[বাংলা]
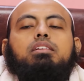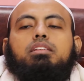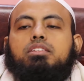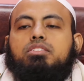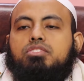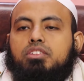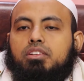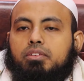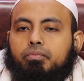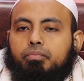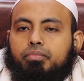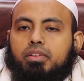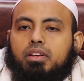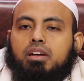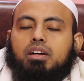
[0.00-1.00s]
নিচে
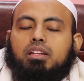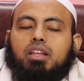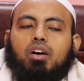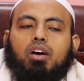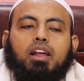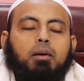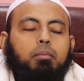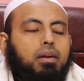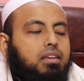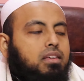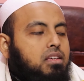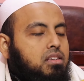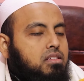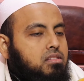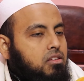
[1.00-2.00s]
তাহলে আমরা
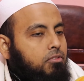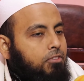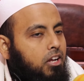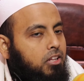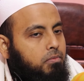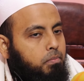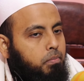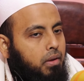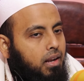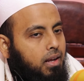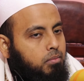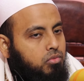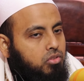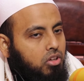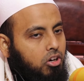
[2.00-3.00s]
কি কি সিফাত
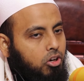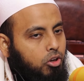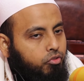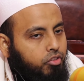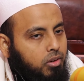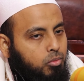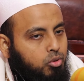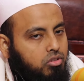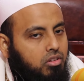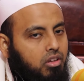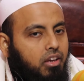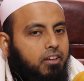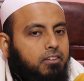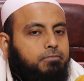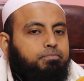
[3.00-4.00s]
পেলাম তহরফের মধ্যে